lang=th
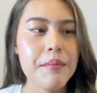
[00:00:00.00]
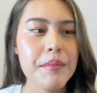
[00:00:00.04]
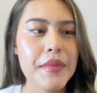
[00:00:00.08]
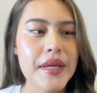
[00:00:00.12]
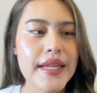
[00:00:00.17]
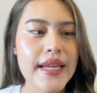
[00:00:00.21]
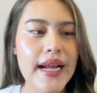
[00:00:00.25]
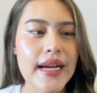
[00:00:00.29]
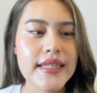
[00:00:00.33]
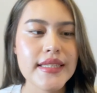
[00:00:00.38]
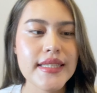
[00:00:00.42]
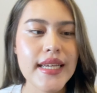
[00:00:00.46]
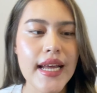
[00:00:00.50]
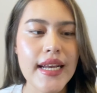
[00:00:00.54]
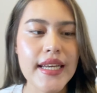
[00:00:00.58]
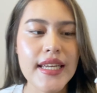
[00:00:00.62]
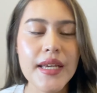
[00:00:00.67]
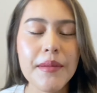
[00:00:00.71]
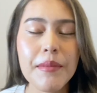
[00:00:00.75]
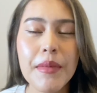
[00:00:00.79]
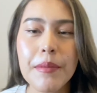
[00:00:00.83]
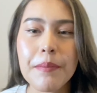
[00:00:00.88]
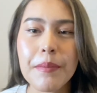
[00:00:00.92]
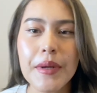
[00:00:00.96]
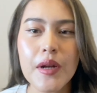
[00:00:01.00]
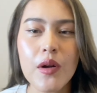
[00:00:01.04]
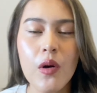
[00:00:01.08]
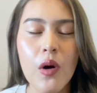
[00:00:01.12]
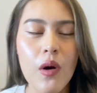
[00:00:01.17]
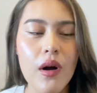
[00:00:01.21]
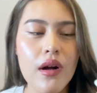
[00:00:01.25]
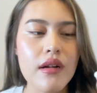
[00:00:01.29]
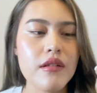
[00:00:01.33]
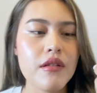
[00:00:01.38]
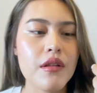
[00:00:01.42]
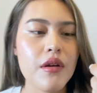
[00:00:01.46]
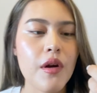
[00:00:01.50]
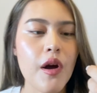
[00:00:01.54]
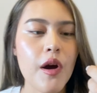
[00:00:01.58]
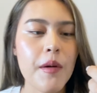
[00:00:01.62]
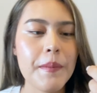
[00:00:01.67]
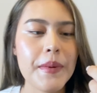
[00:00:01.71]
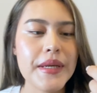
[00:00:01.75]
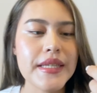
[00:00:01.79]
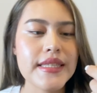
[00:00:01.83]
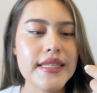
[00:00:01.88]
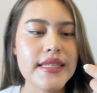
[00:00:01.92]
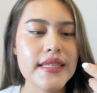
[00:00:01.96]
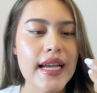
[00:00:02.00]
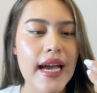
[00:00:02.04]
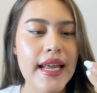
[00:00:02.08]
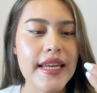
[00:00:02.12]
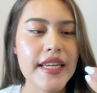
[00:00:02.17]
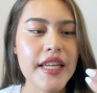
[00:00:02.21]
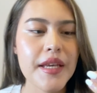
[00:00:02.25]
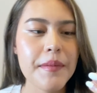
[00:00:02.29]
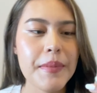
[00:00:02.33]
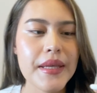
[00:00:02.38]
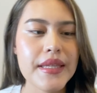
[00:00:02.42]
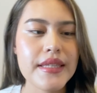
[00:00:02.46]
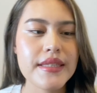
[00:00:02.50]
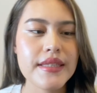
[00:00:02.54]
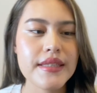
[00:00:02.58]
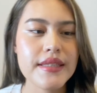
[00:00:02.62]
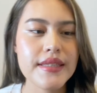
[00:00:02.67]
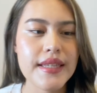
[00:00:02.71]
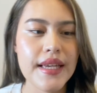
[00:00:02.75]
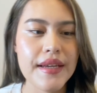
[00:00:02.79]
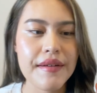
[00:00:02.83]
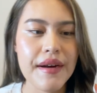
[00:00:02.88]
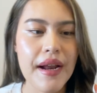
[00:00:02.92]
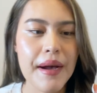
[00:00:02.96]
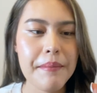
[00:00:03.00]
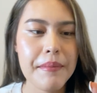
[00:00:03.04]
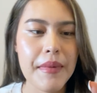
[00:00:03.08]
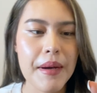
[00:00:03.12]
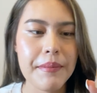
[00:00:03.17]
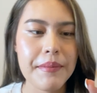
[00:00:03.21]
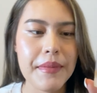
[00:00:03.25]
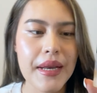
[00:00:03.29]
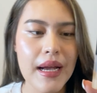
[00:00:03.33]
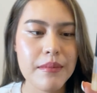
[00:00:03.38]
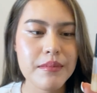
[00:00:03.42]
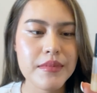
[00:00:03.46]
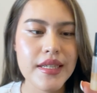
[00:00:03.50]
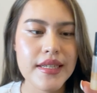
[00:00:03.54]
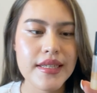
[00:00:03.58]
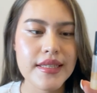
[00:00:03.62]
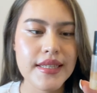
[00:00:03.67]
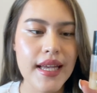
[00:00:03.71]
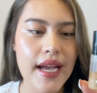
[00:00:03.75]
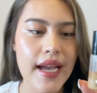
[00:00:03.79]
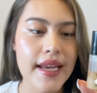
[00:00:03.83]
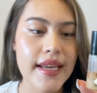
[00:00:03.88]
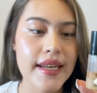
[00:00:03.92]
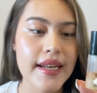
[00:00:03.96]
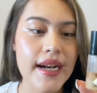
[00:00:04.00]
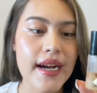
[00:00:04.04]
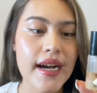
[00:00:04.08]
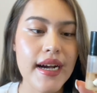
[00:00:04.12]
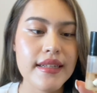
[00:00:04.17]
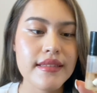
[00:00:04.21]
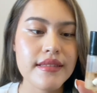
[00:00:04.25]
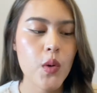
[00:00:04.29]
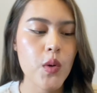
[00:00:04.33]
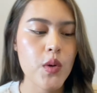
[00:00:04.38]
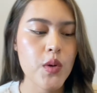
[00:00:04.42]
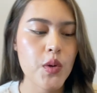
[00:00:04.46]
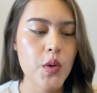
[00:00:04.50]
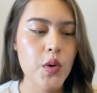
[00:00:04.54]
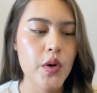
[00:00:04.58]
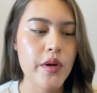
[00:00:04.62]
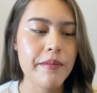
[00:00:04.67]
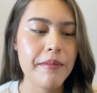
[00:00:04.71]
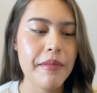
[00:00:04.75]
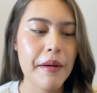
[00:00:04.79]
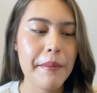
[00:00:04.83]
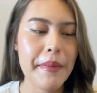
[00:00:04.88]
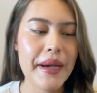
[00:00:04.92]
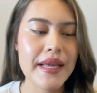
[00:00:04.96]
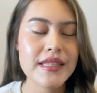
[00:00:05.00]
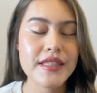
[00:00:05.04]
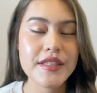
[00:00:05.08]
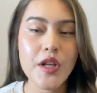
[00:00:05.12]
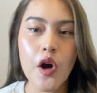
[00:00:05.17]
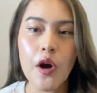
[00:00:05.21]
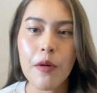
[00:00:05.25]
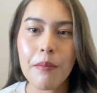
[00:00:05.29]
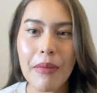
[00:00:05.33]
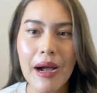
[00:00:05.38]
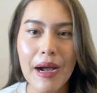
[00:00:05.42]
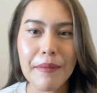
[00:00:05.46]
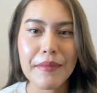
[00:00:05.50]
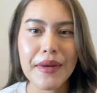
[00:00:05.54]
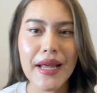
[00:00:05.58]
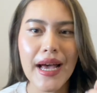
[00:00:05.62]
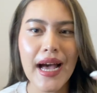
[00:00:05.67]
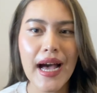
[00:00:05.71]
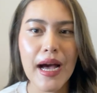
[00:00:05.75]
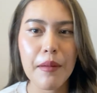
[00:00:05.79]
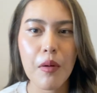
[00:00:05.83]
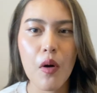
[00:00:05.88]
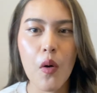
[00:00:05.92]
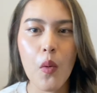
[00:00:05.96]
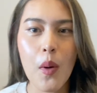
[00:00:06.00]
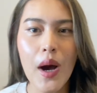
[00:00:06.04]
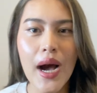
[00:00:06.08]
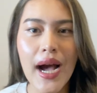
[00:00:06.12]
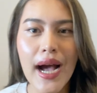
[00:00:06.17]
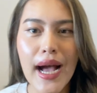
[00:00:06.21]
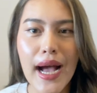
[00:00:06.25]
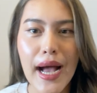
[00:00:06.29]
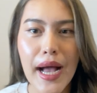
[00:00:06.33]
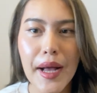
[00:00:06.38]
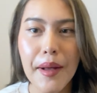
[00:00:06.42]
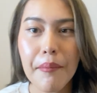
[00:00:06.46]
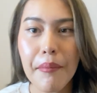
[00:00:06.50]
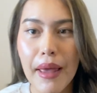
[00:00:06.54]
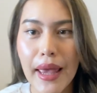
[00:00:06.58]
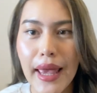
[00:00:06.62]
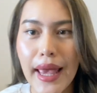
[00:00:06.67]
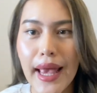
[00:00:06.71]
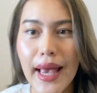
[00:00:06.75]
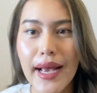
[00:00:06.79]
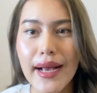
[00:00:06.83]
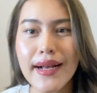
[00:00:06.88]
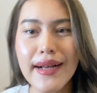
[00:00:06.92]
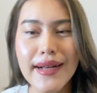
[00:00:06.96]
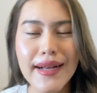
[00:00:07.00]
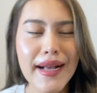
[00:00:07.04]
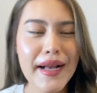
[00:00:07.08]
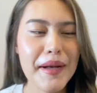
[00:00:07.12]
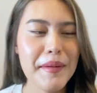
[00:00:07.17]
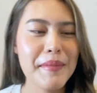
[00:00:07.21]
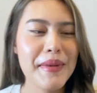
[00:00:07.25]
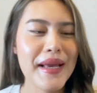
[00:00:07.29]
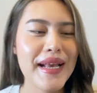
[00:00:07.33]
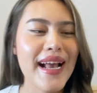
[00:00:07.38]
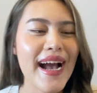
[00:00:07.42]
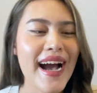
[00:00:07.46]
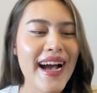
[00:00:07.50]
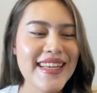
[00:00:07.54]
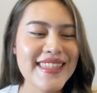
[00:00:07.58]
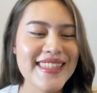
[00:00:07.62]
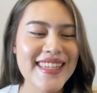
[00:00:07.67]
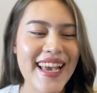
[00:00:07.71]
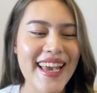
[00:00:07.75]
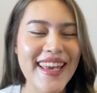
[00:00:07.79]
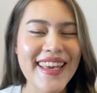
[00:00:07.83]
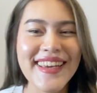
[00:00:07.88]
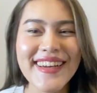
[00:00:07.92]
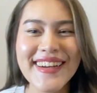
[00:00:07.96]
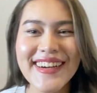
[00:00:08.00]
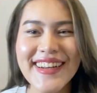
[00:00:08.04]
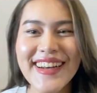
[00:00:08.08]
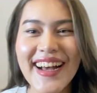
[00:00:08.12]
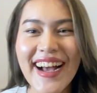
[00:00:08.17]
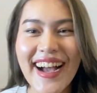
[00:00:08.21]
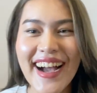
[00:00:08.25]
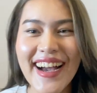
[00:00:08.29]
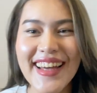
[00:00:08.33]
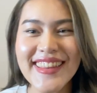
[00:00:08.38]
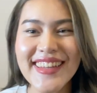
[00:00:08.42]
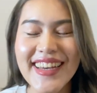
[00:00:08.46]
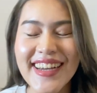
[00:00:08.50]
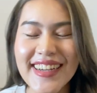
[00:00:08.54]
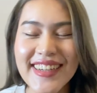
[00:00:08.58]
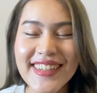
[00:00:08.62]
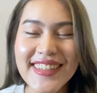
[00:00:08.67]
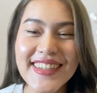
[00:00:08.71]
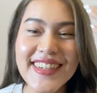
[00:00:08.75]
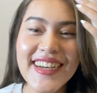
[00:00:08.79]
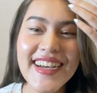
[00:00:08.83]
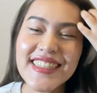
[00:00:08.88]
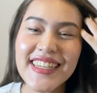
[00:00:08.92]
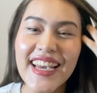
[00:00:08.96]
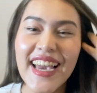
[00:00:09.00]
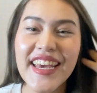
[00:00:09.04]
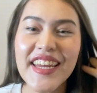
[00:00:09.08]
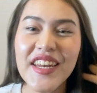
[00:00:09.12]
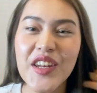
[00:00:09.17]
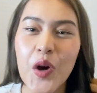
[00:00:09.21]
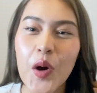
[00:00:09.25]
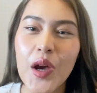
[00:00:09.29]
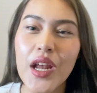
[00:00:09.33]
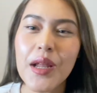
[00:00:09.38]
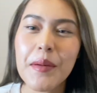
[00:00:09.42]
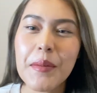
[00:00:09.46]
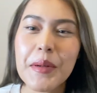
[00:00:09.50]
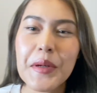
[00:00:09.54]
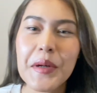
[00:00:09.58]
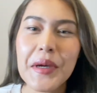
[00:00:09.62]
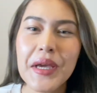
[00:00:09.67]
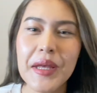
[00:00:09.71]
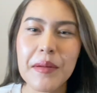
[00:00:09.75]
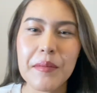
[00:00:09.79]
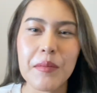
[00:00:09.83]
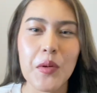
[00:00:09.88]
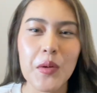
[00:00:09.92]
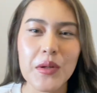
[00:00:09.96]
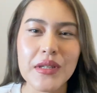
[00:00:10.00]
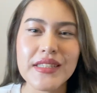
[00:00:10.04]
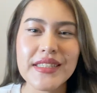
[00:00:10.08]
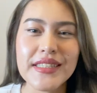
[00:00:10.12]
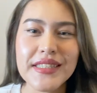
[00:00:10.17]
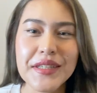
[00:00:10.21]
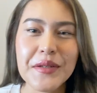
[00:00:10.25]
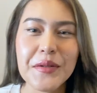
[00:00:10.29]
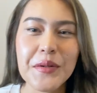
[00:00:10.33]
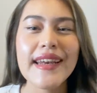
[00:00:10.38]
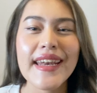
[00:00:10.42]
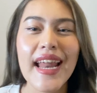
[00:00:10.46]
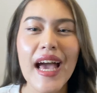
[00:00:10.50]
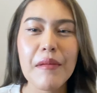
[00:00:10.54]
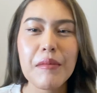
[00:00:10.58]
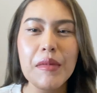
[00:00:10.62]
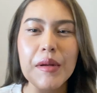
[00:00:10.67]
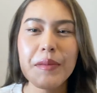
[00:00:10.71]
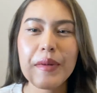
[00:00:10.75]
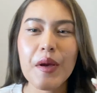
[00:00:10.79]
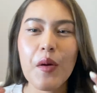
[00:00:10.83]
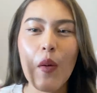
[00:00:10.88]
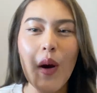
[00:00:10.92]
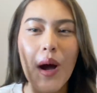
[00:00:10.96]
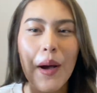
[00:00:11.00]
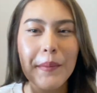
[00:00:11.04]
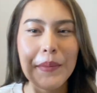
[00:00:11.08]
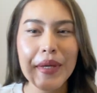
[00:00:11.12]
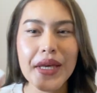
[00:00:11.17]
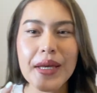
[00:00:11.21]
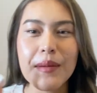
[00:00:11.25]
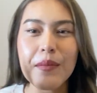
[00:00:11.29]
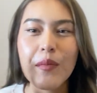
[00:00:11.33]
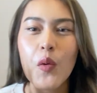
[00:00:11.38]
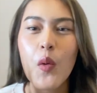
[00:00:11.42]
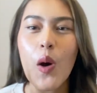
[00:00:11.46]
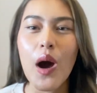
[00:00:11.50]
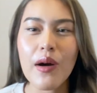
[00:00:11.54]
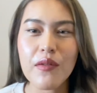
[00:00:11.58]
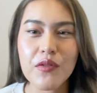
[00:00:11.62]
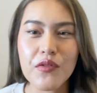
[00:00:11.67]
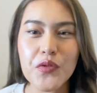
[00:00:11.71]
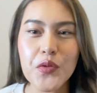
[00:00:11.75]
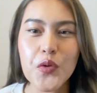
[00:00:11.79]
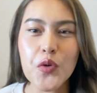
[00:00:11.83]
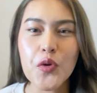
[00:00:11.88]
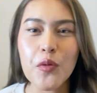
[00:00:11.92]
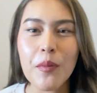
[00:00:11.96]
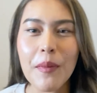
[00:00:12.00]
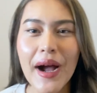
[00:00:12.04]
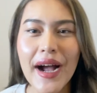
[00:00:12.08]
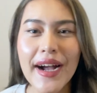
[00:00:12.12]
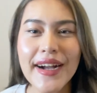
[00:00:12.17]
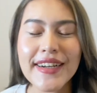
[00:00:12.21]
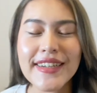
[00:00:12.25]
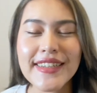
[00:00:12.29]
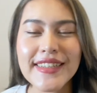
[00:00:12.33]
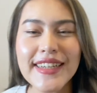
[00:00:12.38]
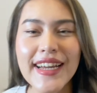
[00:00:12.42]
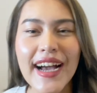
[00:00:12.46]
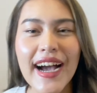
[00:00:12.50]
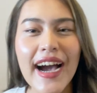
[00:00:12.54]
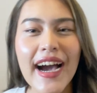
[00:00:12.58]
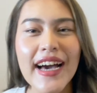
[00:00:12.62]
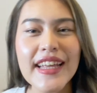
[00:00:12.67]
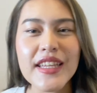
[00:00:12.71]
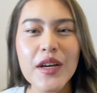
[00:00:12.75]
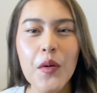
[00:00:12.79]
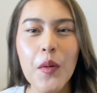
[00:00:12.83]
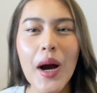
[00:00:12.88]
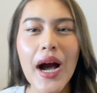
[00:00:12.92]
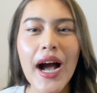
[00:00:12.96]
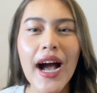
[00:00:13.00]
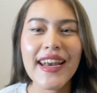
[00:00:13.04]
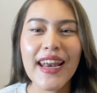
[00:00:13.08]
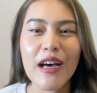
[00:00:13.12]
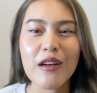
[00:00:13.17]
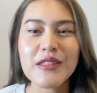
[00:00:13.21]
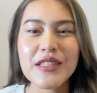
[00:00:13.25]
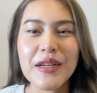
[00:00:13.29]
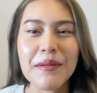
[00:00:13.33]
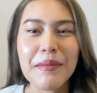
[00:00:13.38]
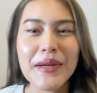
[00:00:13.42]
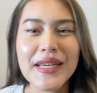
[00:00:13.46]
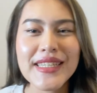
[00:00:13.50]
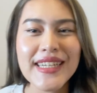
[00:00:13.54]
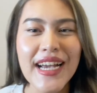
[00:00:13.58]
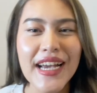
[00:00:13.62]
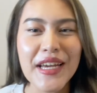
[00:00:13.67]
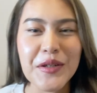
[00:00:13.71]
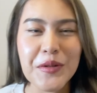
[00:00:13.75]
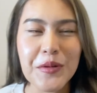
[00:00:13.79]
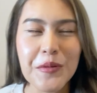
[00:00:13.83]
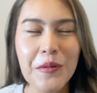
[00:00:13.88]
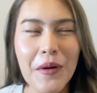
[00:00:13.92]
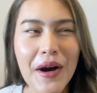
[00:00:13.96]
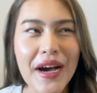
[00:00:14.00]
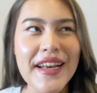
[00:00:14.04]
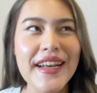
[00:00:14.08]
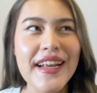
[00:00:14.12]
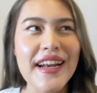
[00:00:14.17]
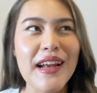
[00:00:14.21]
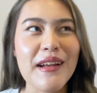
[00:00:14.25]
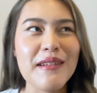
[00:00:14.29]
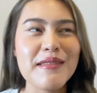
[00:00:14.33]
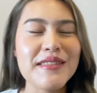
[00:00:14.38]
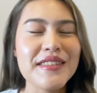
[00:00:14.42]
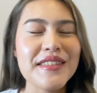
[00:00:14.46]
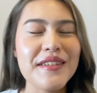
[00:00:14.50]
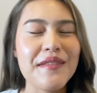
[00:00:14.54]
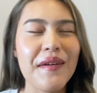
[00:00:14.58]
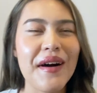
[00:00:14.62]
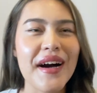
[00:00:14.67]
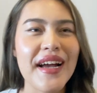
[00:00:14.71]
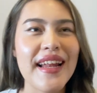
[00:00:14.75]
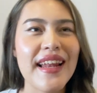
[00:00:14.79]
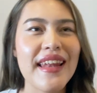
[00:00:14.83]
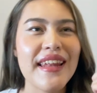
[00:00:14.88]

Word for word: มีทั้งชั้นที่มันเป็นออยล์แล้วก็เป็นชั้นที่เป็นเซรั่มแบบน้ำใสๆนะคะกดๆประมาณสองปั๊มนะคะเพราะว่าแพงไม่กล้าใช้เยอะนะคะแต่คือใช้น้อยแล้วมันก็เห็นผลจริงหน้ามันมีความอิ่มความฟูมากขึ้นนะคะแต่ว่าเราจะไม่ใช้ทุกวันเรารู้สึกว่า